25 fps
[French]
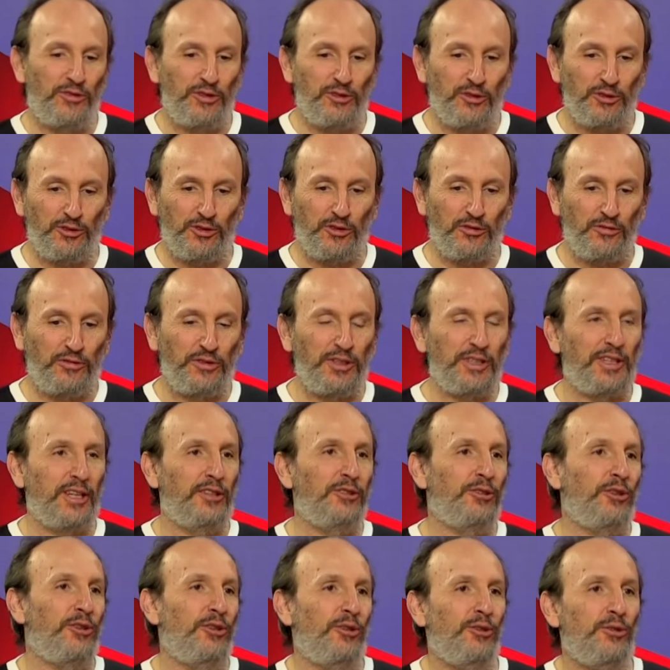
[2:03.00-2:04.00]
philosophique
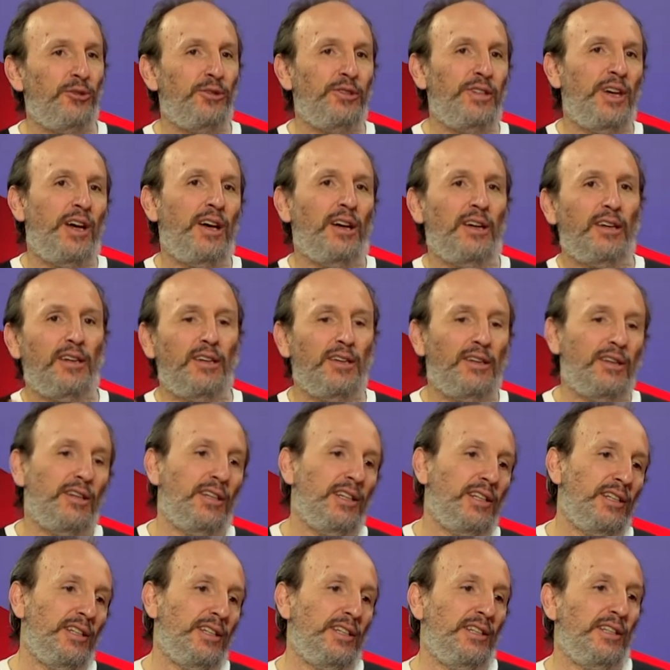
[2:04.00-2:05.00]
entre un renard et,
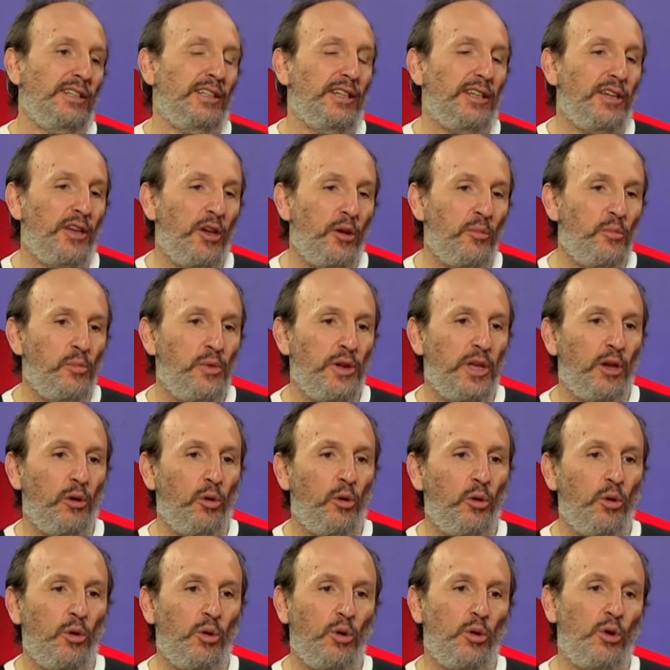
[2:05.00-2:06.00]
et un
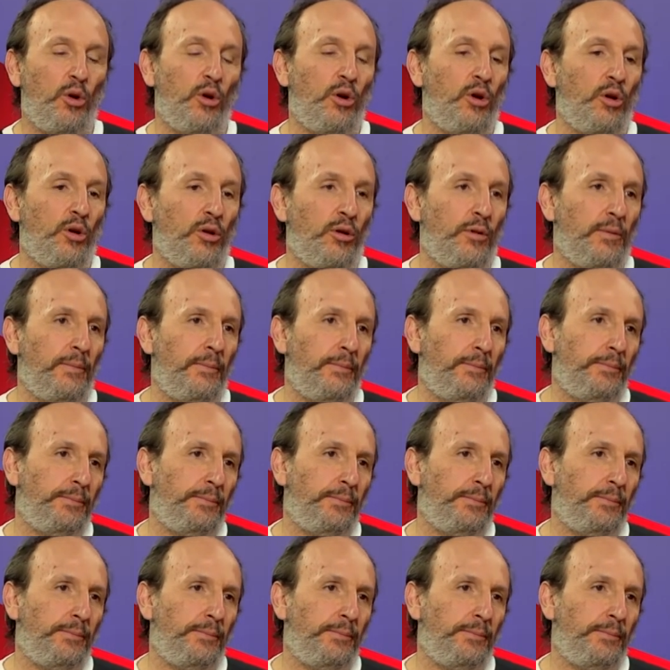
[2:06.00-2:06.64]
blaireau. Mais quand euh, même,